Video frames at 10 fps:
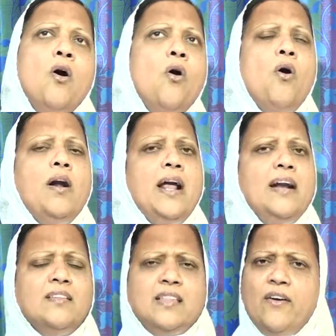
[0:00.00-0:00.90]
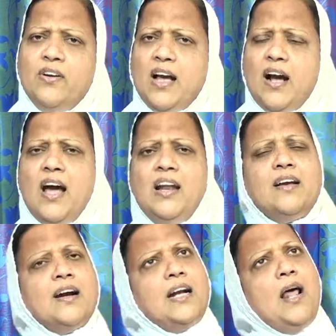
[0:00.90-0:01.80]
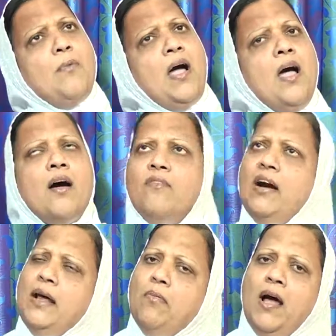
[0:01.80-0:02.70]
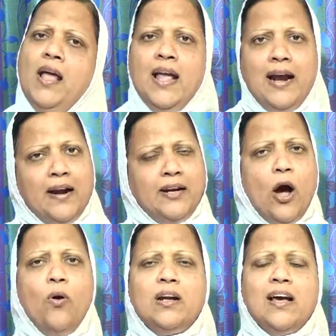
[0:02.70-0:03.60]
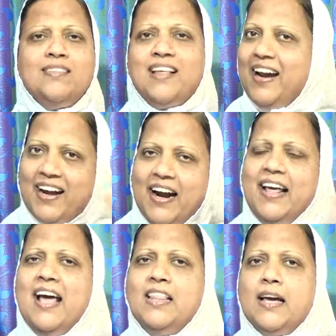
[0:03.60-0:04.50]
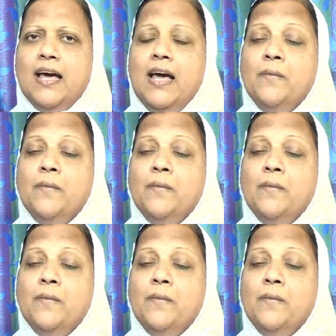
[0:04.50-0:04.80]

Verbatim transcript: ஓ நான் என்ன தேவனுக்காக ஆலயம் கட்டலாமா வேண்டாமா என்ற டவுட்டில் இருந்தார கிடையாதுங்க